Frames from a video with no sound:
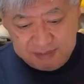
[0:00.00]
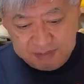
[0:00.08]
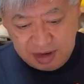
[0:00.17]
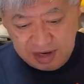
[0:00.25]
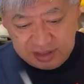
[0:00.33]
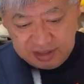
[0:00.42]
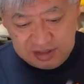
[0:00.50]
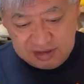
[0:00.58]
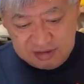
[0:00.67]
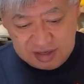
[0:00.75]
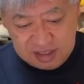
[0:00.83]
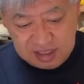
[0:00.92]
やっぱりなっ
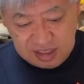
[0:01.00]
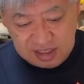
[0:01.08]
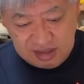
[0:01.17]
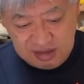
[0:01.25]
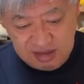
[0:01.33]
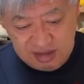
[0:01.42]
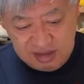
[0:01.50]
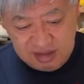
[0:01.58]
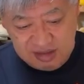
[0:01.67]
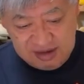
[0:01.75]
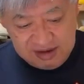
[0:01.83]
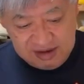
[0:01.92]
ていうのが出てき
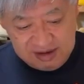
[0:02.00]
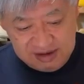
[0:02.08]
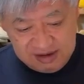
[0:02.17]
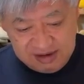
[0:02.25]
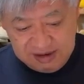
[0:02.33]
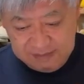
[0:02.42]
て、